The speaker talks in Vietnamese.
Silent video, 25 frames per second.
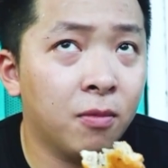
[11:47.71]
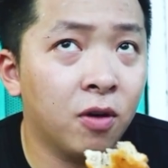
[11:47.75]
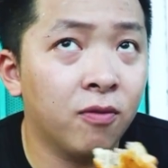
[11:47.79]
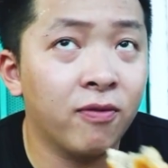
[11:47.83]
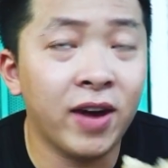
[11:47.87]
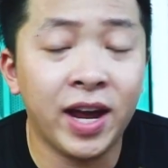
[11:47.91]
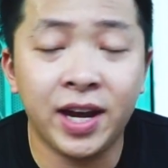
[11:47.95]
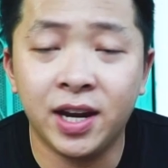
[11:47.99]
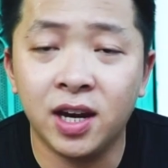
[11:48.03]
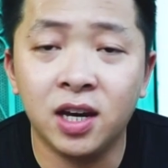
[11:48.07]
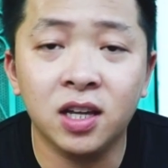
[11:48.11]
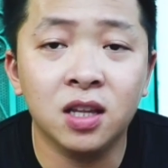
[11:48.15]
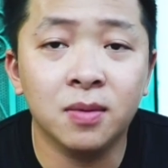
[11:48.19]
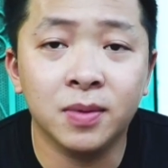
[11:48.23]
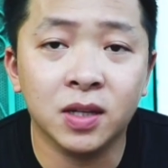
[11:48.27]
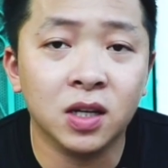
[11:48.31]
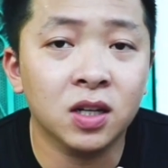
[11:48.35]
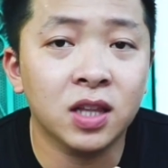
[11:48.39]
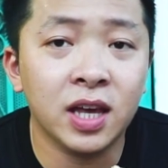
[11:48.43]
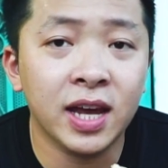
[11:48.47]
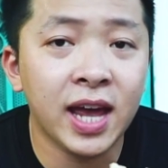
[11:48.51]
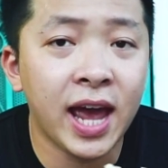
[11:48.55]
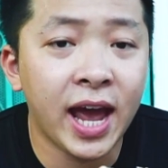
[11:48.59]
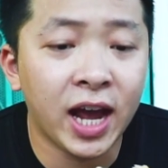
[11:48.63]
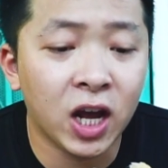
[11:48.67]
một vài nơi thì mình có
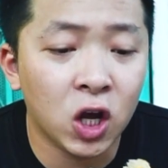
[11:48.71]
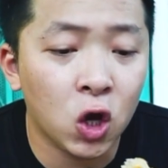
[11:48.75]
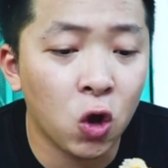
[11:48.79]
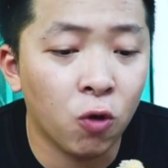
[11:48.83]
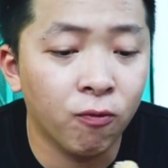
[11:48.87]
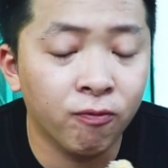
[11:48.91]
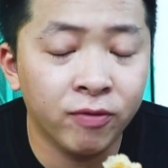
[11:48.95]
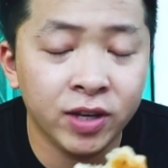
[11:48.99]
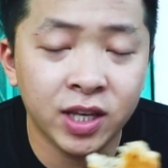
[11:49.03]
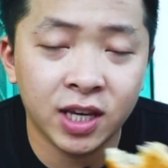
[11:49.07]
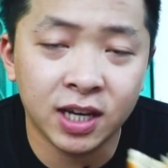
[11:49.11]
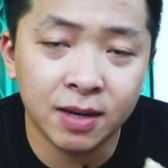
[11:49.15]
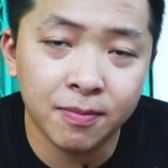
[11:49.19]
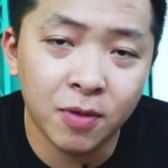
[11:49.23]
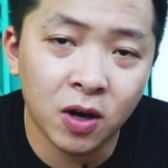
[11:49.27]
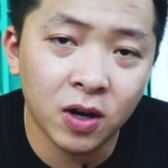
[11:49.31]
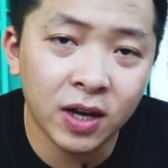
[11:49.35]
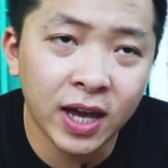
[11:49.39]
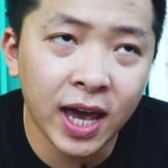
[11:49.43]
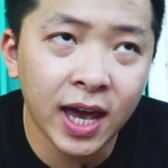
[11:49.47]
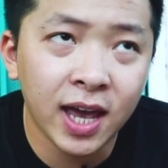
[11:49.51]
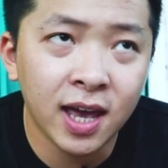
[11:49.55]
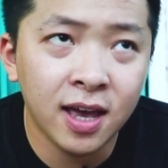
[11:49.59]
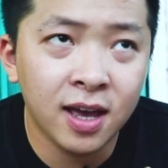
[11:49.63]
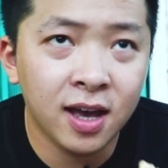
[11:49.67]
thể ăn cùng với những cái
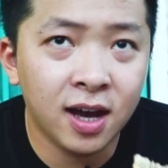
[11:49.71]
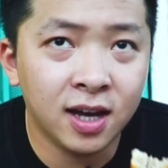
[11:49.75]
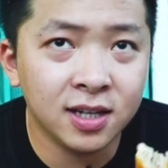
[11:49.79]
món khác